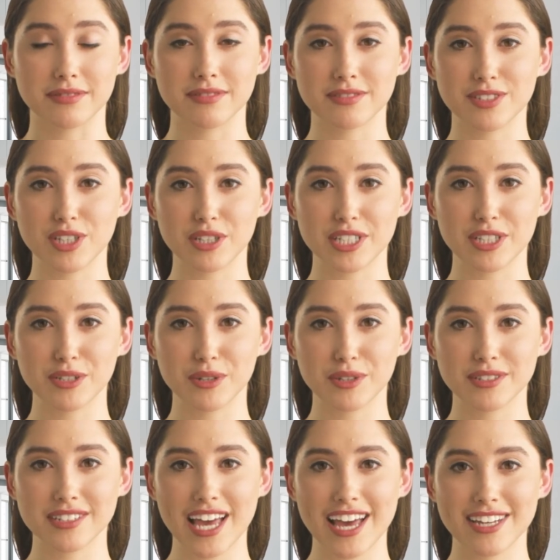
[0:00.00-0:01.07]
Ciò che
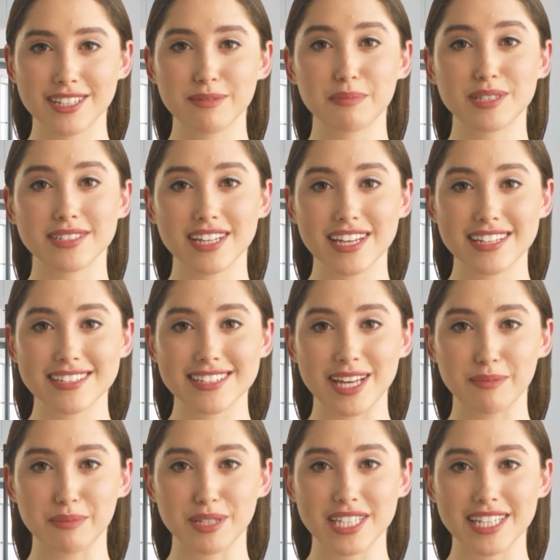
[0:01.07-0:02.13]
conta è rispettare
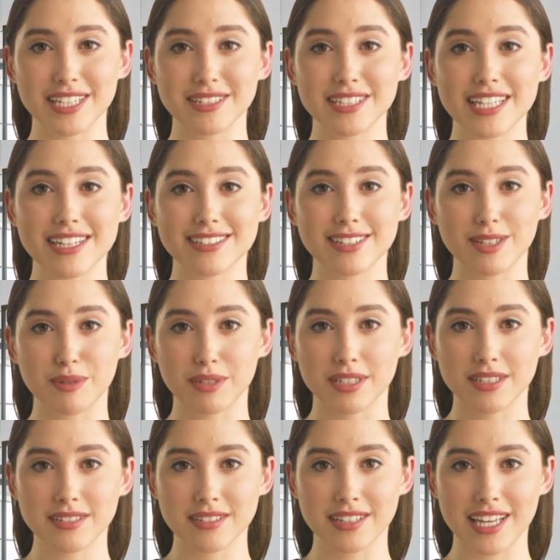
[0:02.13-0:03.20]
sempre le indicazioni